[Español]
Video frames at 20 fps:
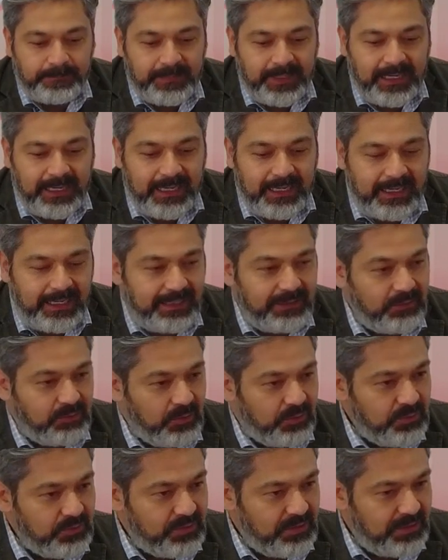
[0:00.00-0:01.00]
en aquel
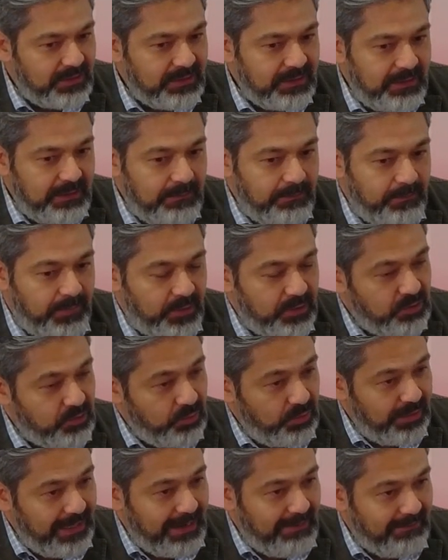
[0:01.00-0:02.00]
entonces, pero
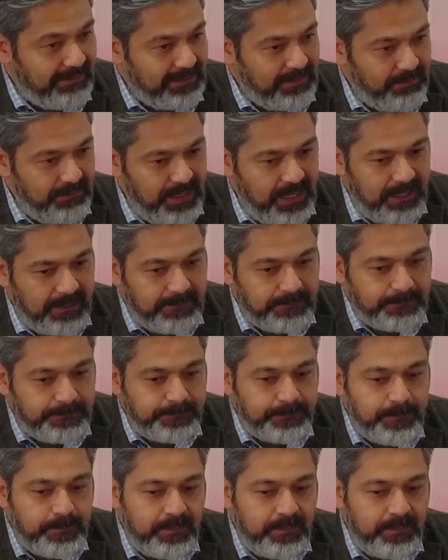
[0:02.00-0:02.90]
estudiaba también.